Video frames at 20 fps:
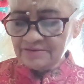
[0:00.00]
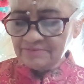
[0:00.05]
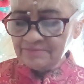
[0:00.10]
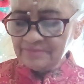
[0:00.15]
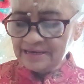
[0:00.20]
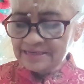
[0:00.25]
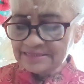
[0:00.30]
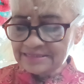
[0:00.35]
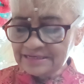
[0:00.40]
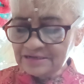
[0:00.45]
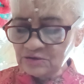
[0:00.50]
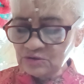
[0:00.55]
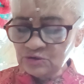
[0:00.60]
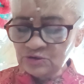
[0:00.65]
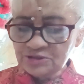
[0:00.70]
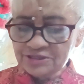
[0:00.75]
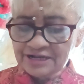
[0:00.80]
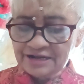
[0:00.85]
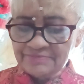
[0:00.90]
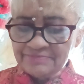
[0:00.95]
Va a ser
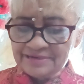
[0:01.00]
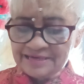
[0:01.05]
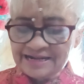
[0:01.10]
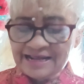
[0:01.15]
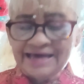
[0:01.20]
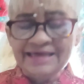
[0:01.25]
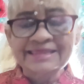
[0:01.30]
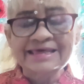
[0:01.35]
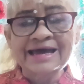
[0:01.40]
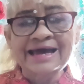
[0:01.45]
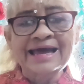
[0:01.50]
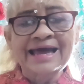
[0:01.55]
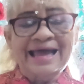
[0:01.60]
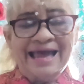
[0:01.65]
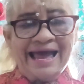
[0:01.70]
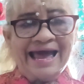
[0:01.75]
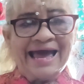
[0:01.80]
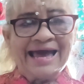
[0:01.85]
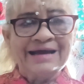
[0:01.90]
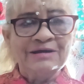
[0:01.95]
otra mirada
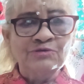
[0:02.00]
a